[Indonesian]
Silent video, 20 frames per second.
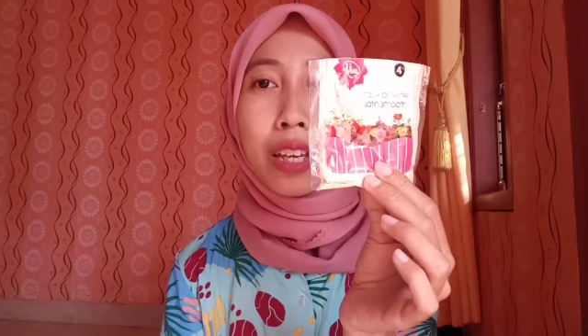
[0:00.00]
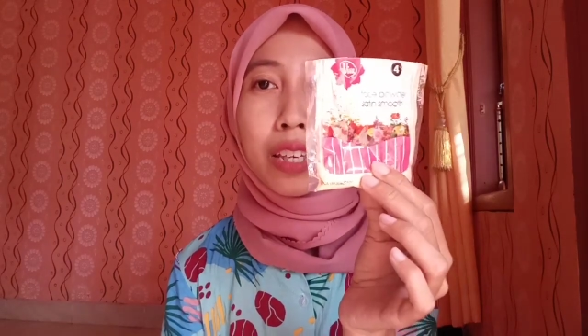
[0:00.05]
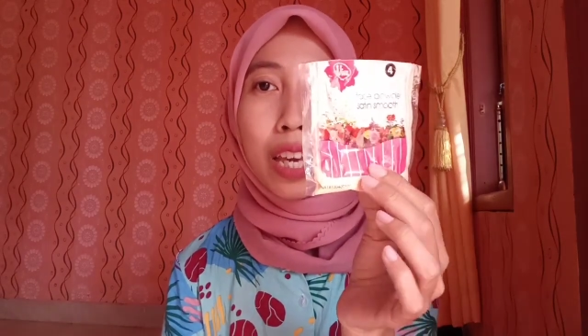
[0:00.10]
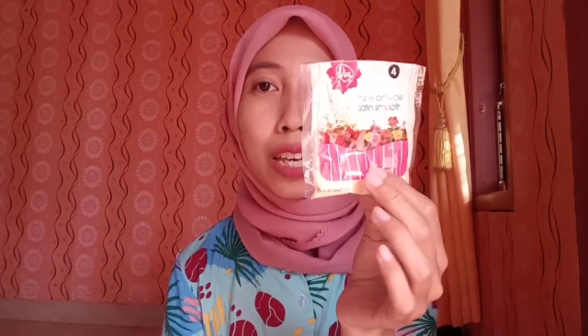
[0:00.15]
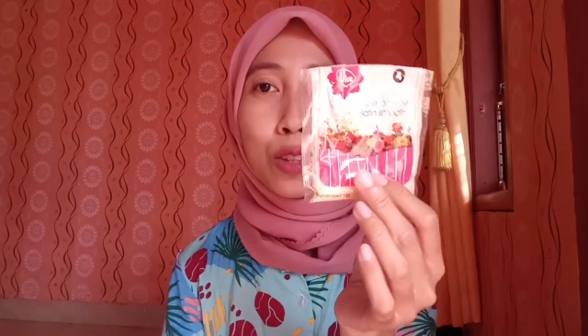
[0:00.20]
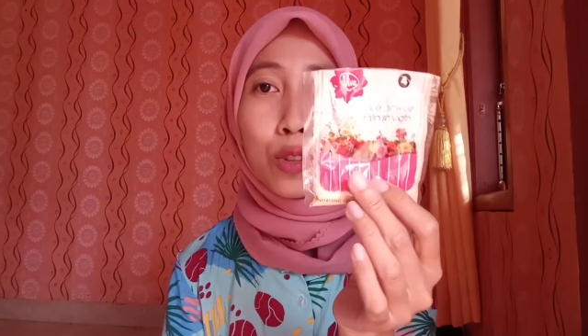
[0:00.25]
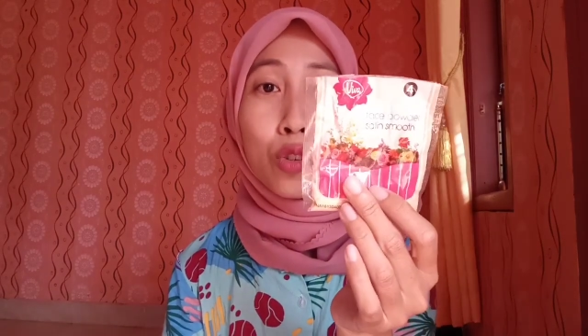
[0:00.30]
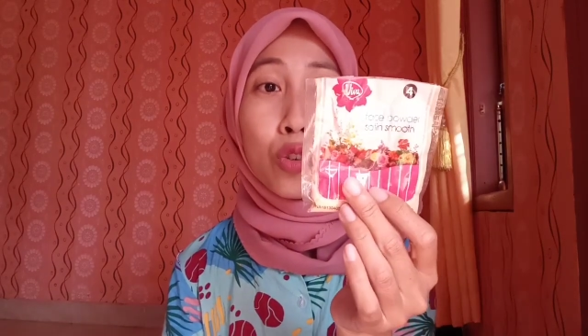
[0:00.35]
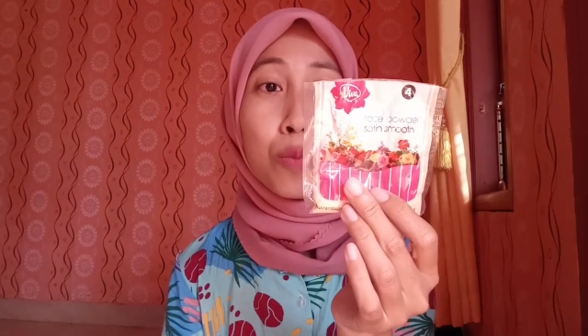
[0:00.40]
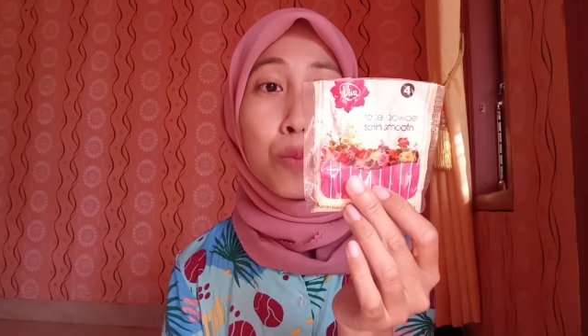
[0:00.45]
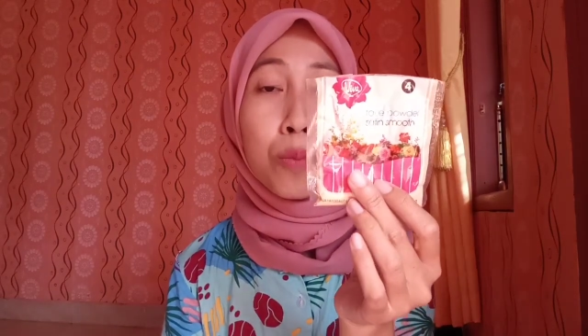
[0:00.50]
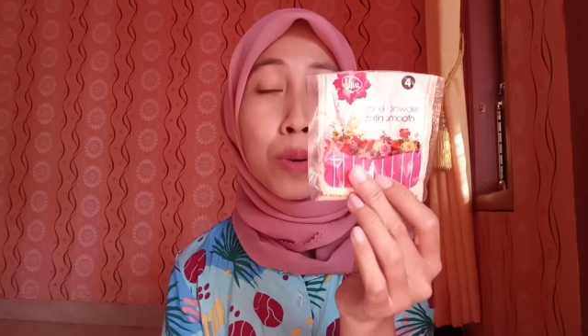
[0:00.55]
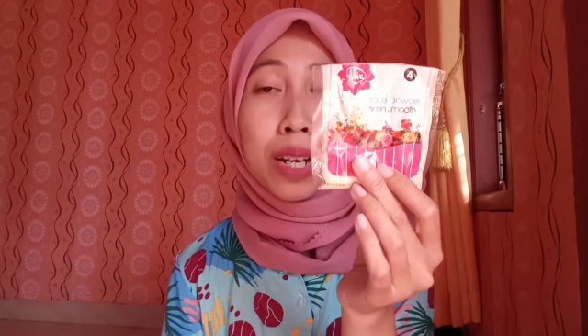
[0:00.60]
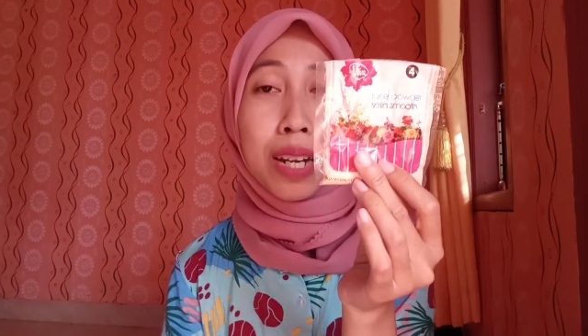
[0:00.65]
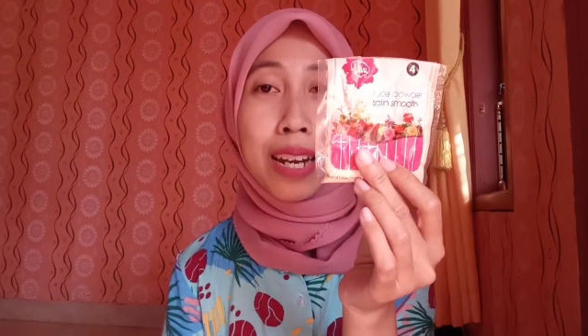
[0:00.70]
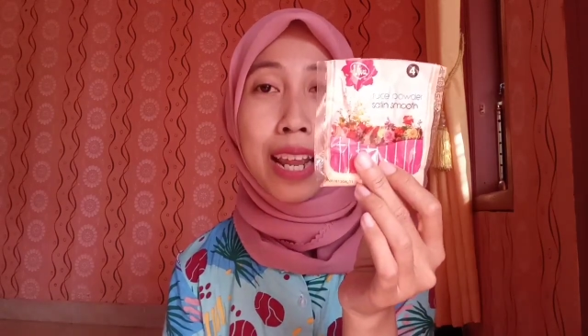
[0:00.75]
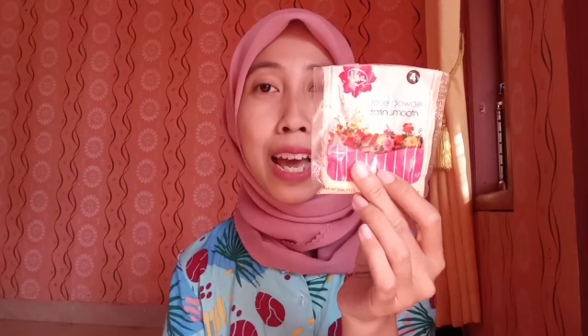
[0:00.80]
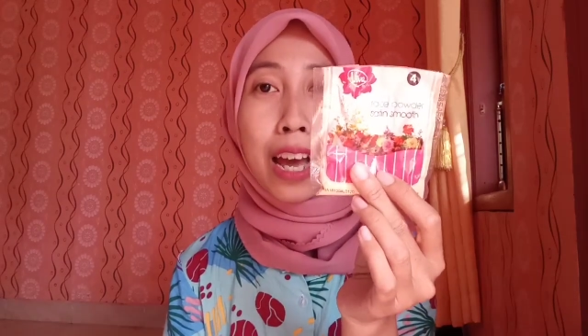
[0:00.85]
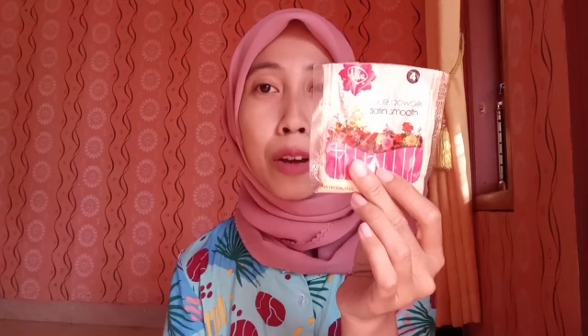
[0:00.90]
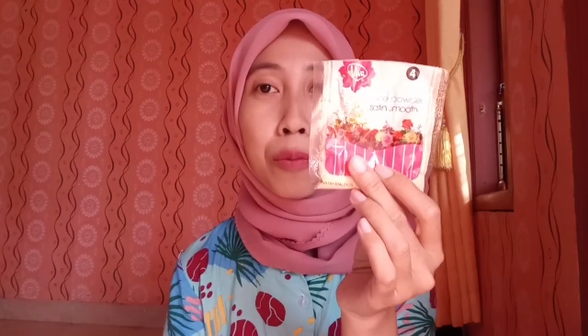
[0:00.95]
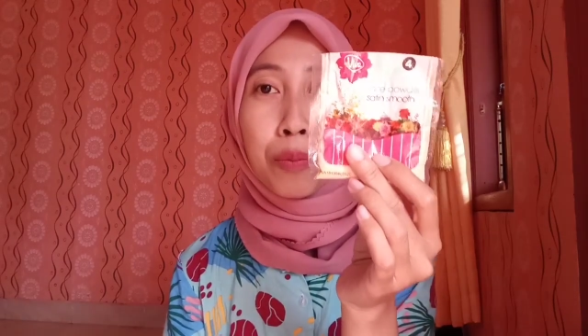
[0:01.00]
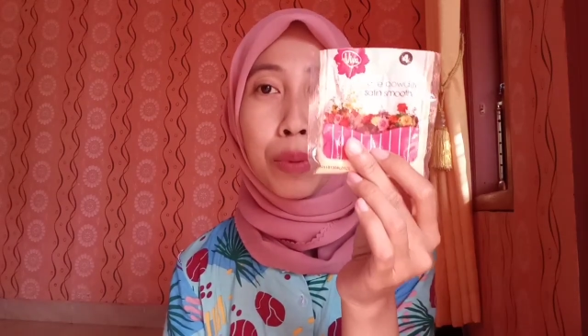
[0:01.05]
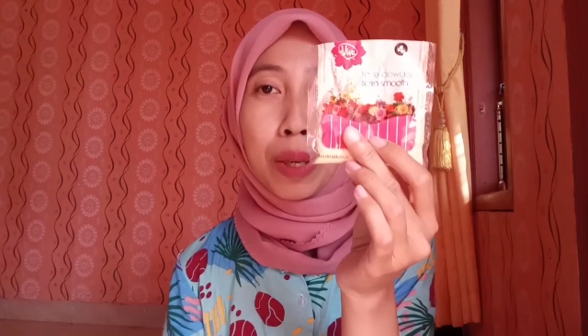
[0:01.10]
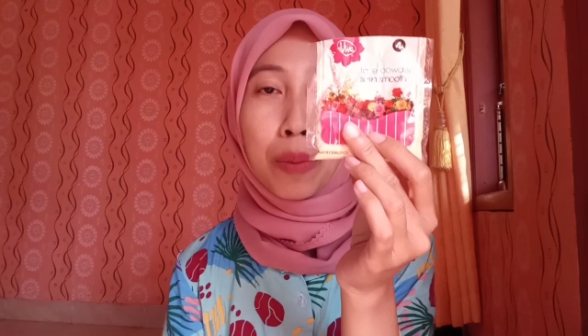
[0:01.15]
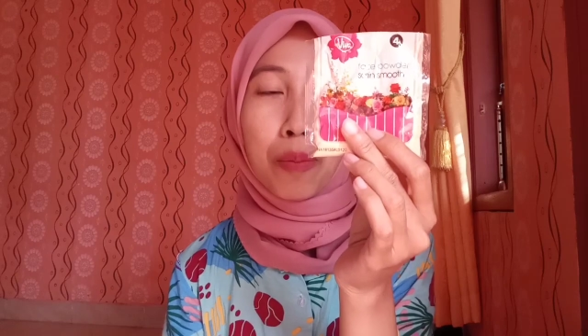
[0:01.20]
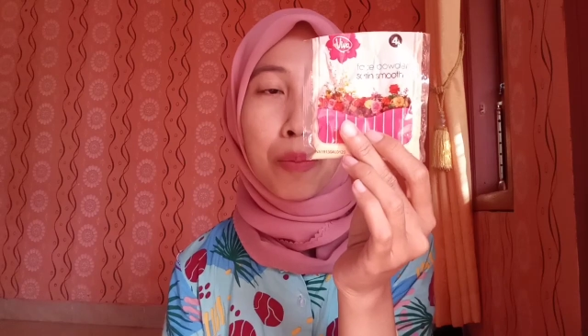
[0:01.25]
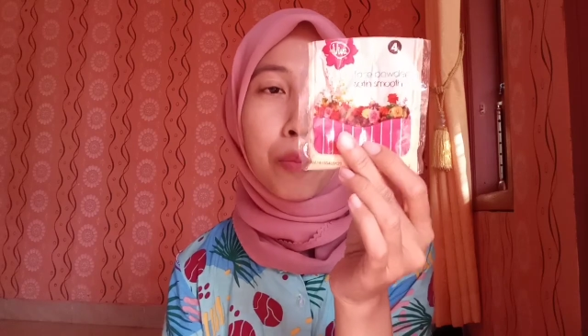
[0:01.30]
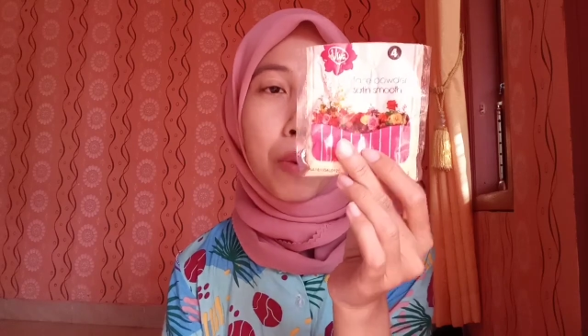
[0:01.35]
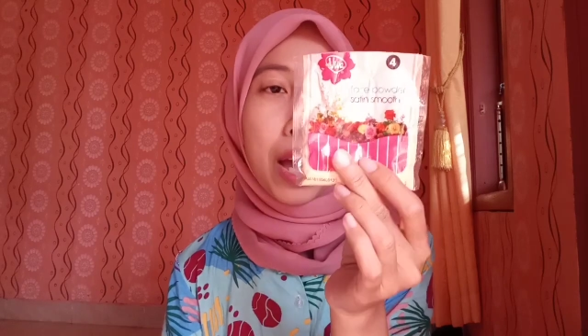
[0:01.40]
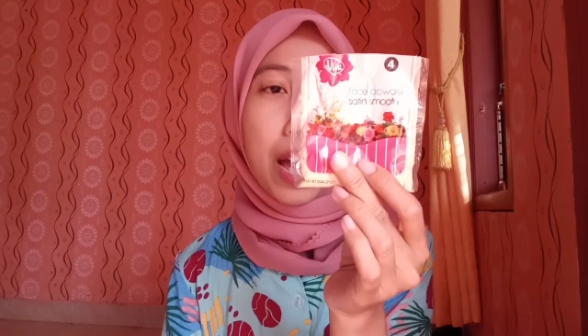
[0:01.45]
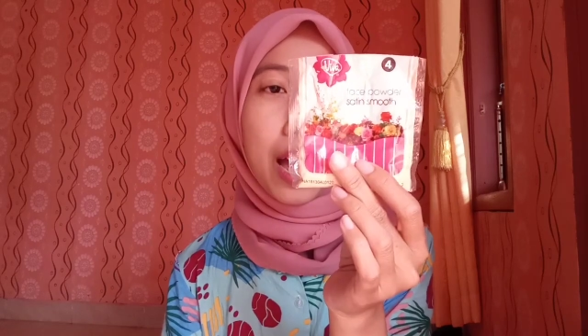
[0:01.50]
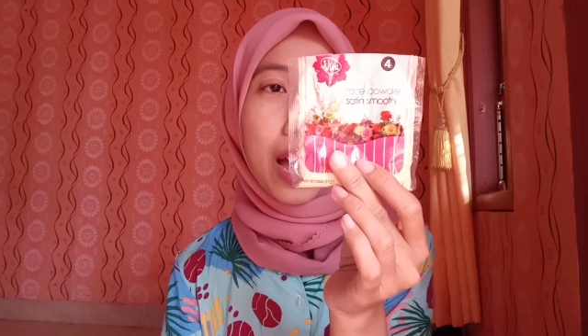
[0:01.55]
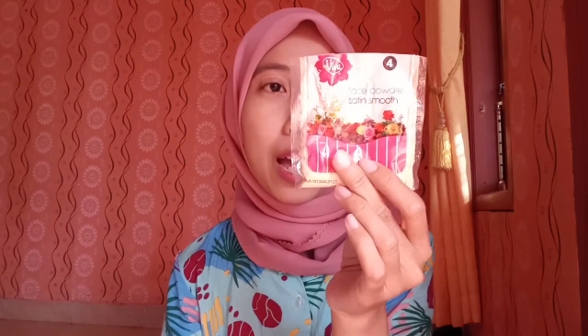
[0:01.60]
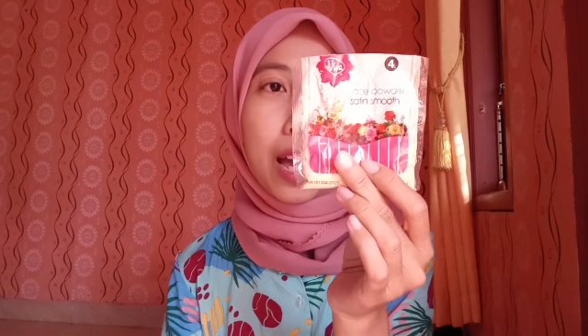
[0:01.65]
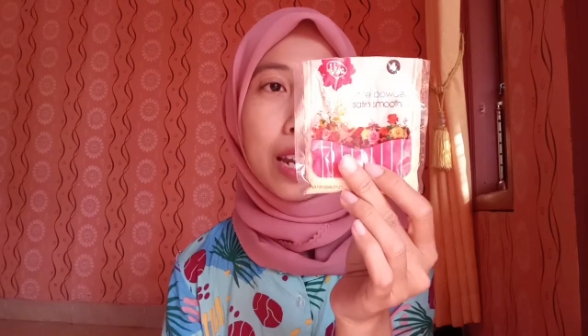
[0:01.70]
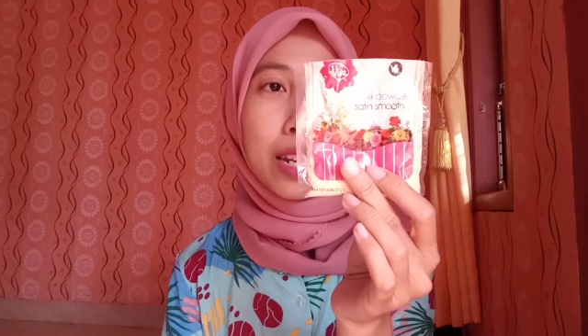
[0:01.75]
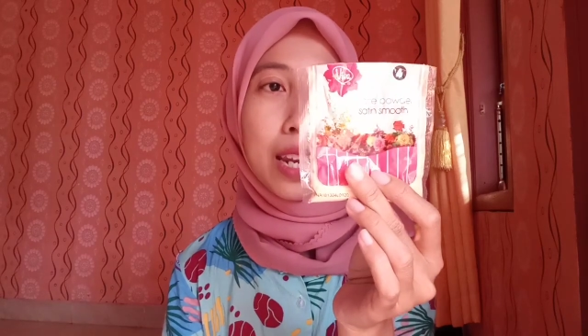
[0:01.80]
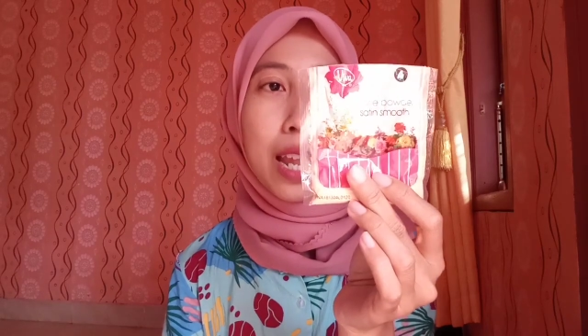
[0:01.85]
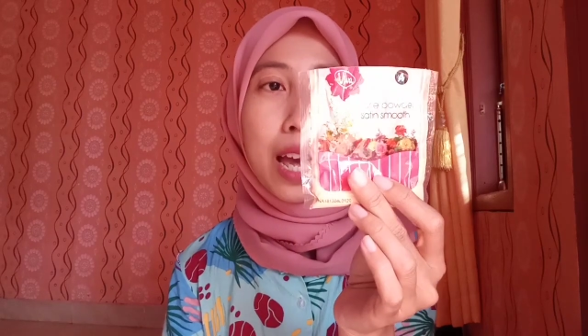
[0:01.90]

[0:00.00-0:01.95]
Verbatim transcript: yaitu bedak pipa